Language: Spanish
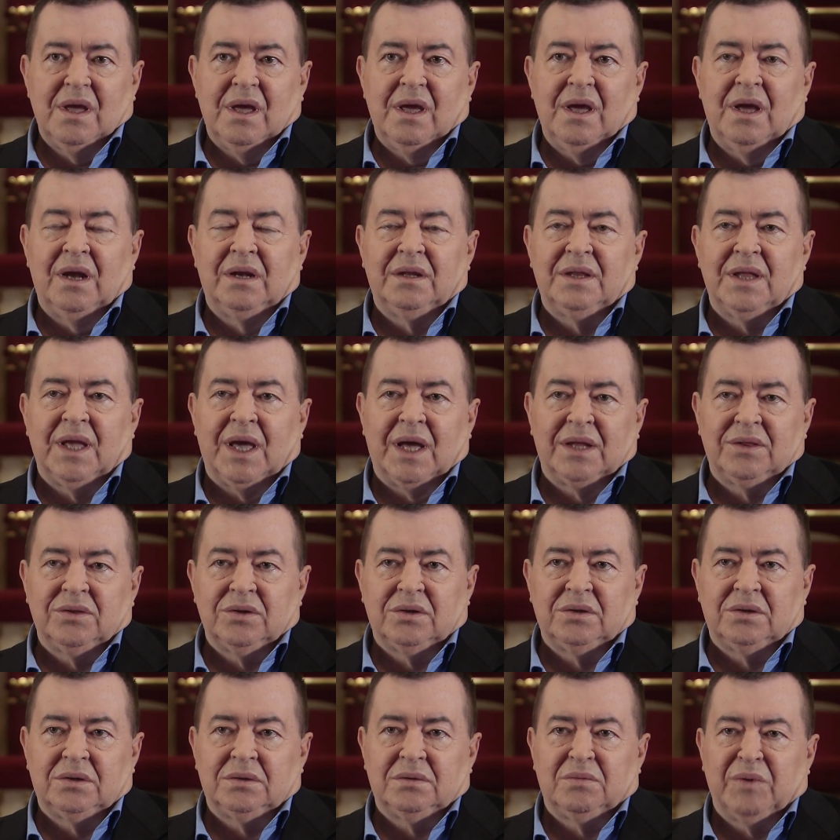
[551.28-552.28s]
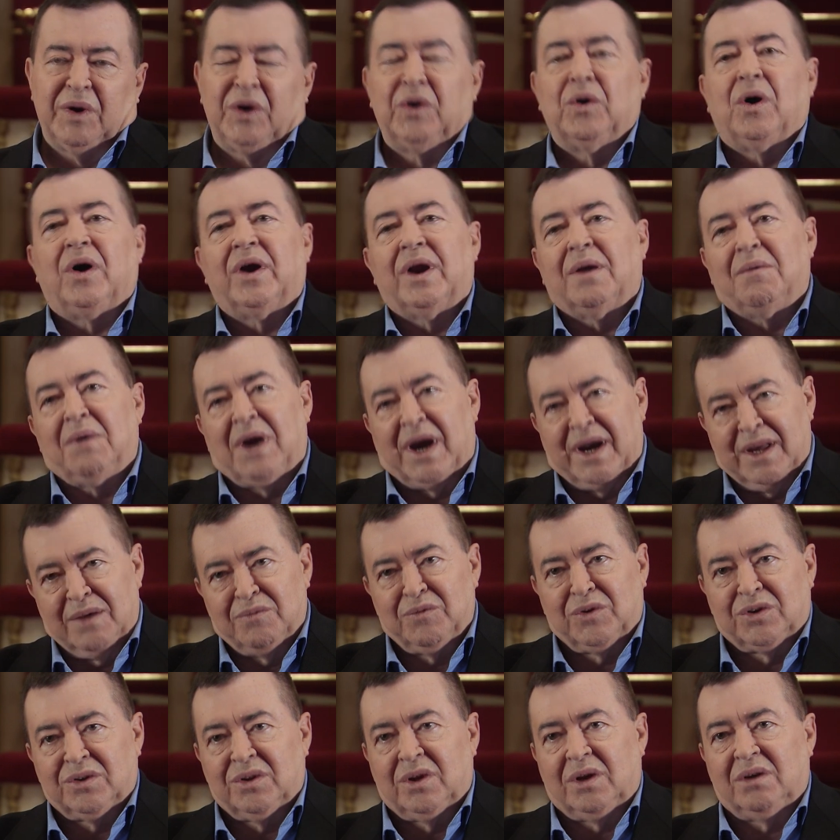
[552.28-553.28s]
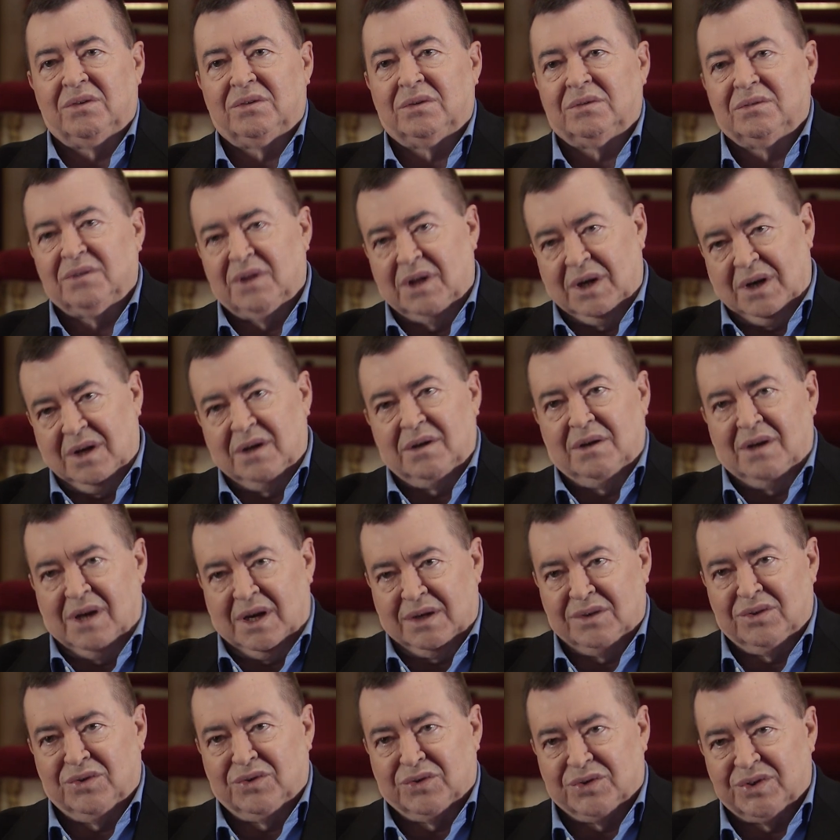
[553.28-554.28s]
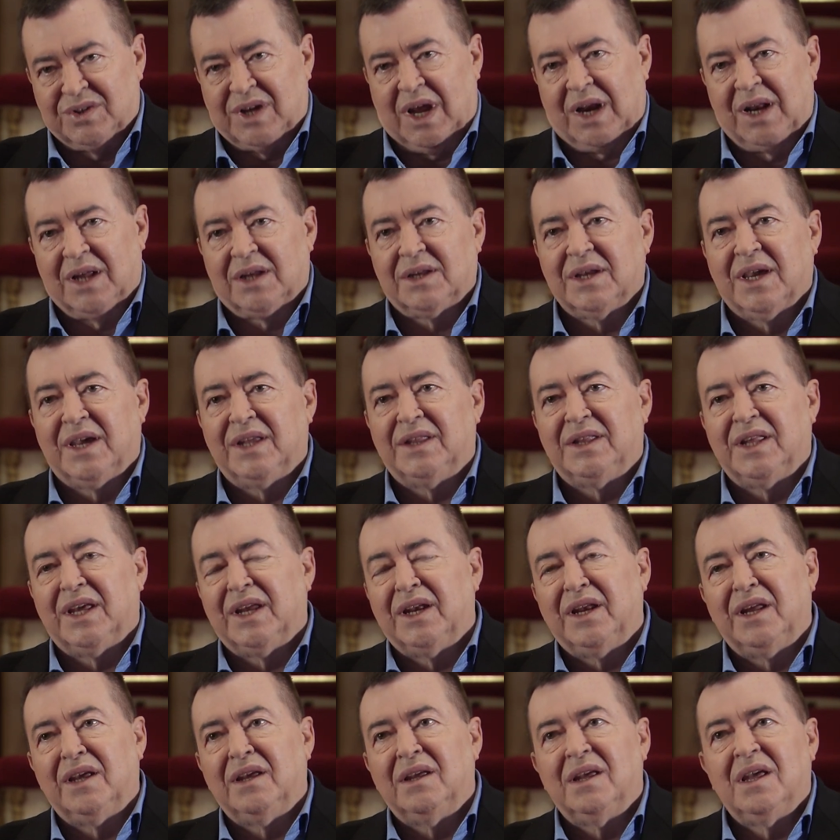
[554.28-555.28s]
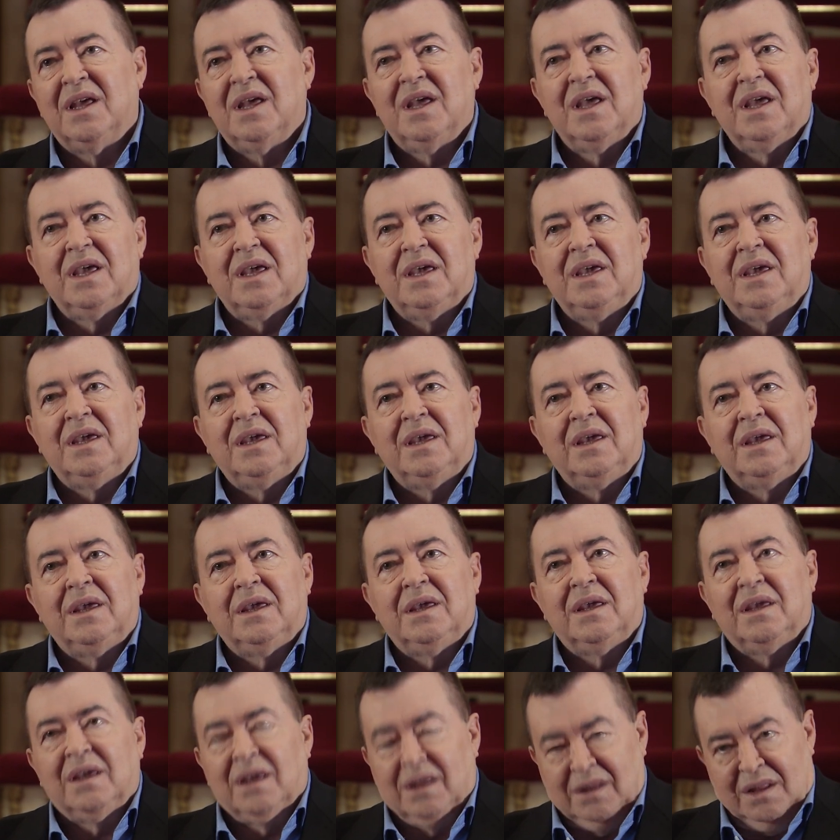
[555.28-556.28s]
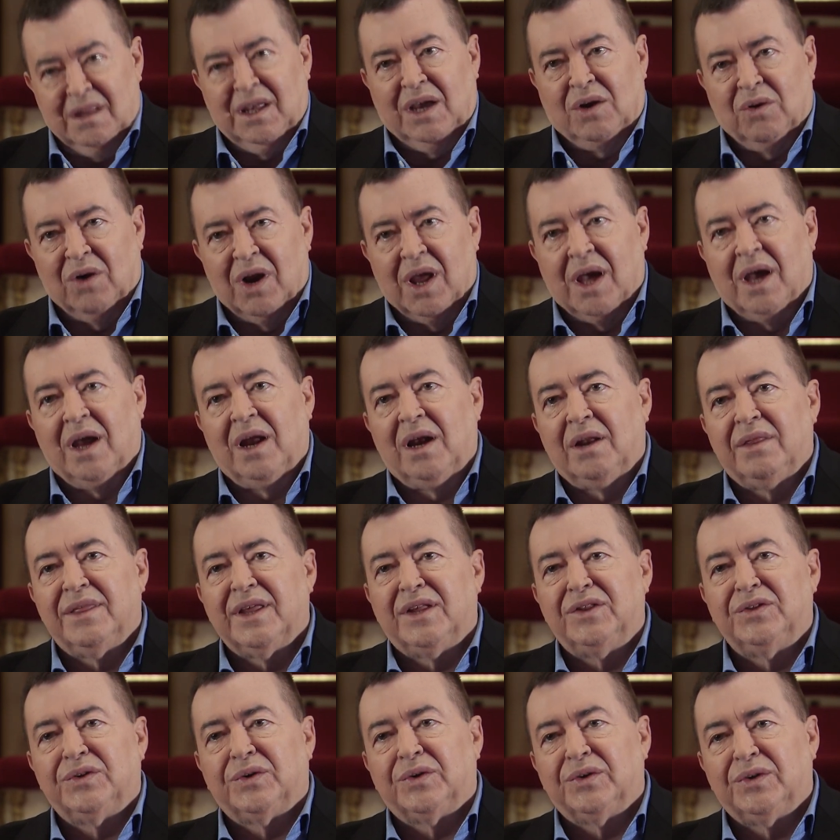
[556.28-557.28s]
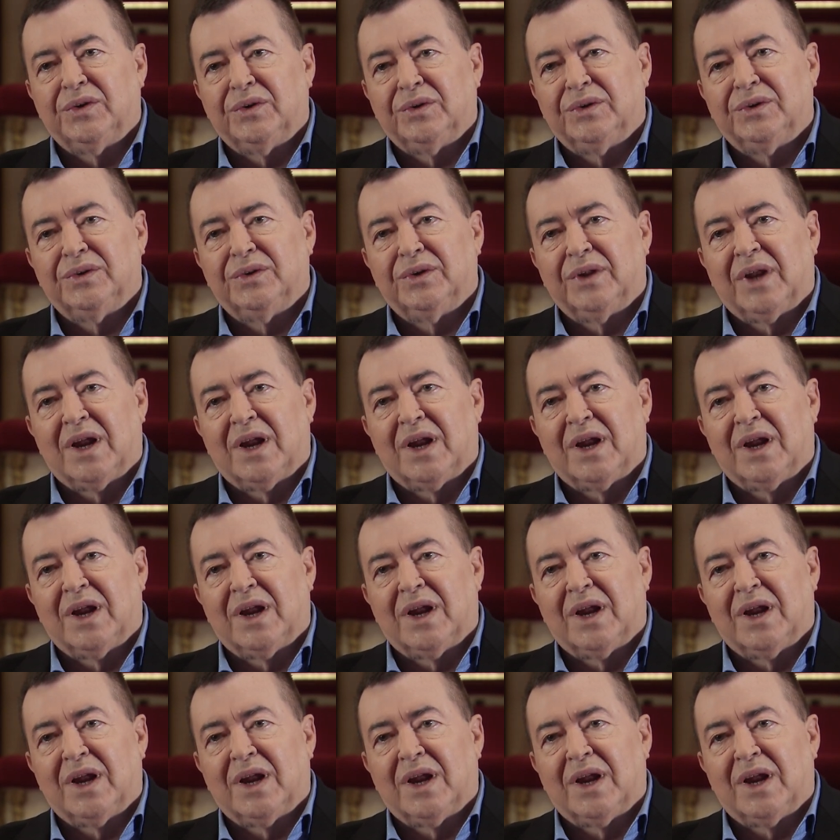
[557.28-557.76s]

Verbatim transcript: El teatro, bueno, ahora hablaremos de, las dos salas que tiene, y digo el centro